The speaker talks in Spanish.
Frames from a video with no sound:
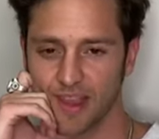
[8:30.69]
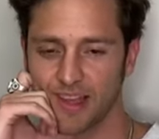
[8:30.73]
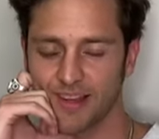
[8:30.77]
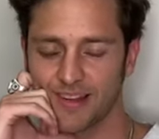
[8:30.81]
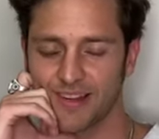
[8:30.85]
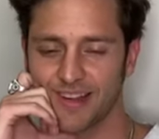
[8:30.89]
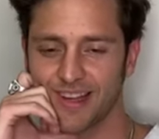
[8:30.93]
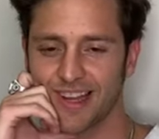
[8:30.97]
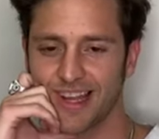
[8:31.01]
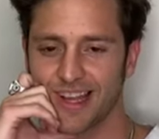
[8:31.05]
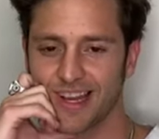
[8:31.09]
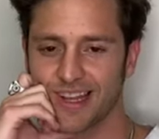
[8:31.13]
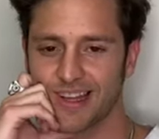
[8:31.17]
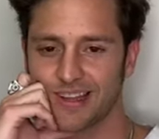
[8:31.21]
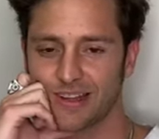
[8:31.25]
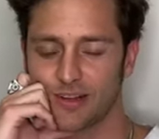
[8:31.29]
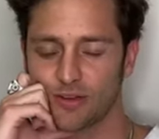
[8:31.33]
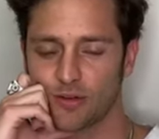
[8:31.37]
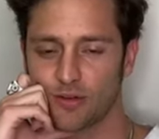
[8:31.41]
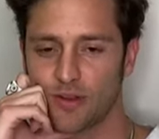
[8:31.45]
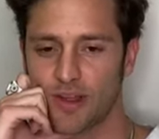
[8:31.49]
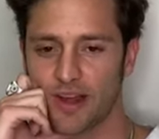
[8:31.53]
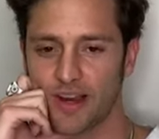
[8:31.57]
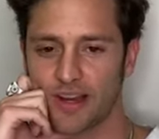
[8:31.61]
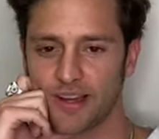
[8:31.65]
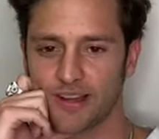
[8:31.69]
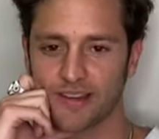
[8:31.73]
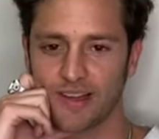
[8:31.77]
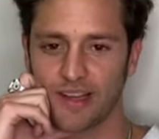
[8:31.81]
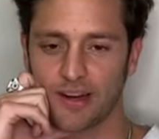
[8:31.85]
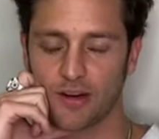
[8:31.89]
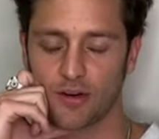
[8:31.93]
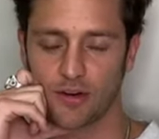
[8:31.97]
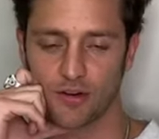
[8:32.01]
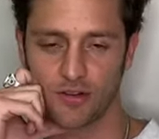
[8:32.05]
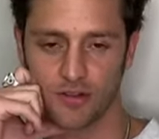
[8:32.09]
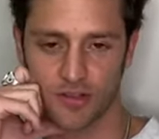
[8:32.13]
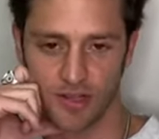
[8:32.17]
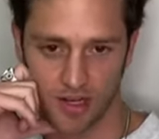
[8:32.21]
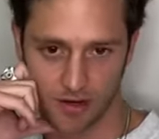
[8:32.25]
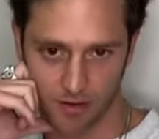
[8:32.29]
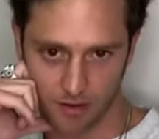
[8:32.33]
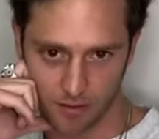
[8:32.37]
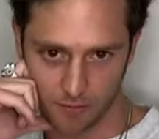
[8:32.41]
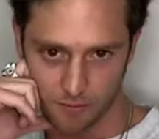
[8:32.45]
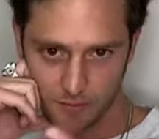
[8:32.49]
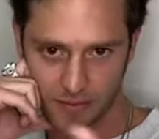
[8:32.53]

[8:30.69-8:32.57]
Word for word: ¿Quién se quiere desnudar esta noche y